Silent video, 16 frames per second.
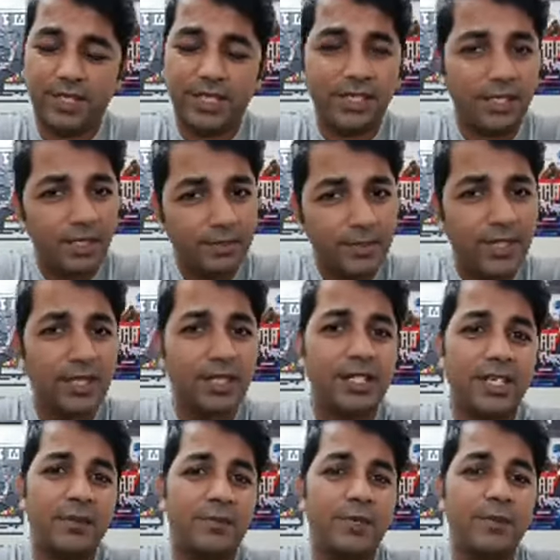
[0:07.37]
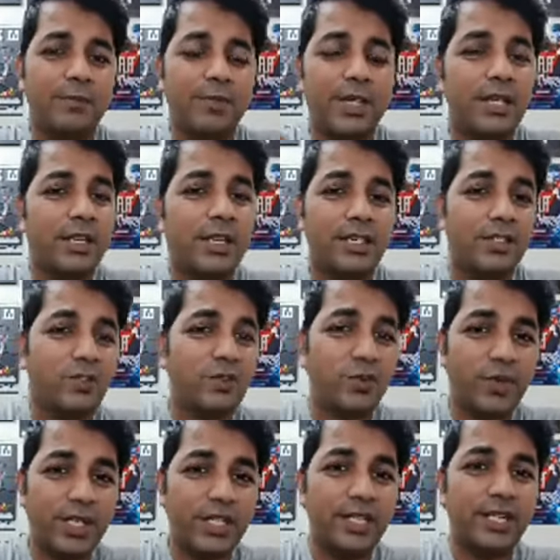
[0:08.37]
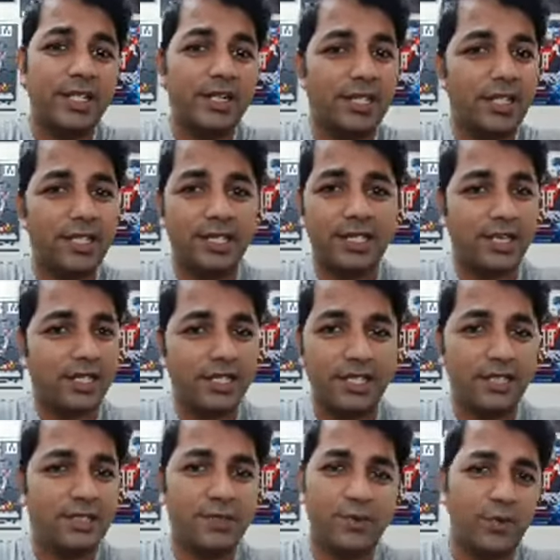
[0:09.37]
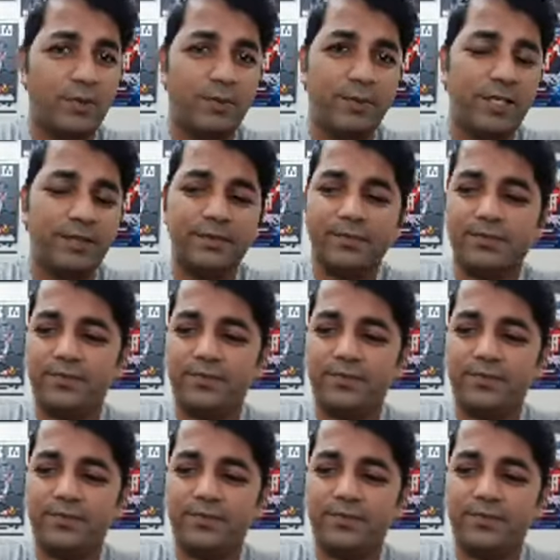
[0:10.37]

पंद्रह अप्रैल करीब में मैं एक स्कूटी लेकर निकल रहा था रोड पर